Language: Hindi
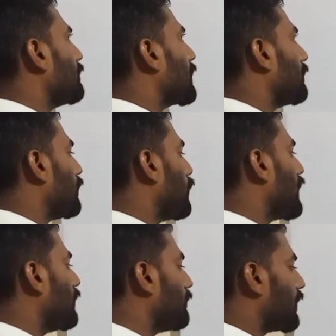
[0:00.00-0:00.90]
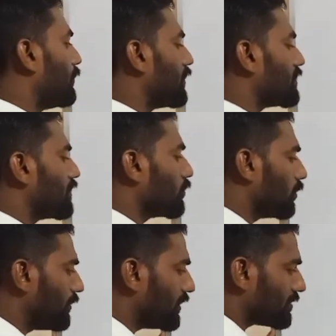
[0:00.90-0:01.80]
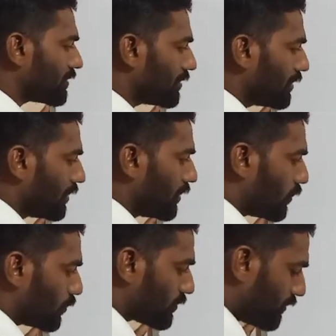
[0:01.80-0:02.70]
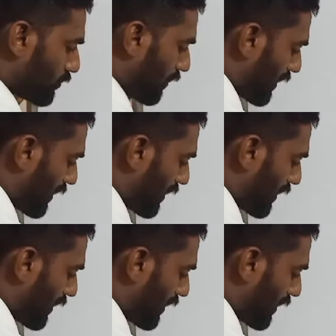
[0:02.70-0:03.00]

चैप्टर अपलोड है परम्यूटेशन कॉम्बिनेशन उसमें जो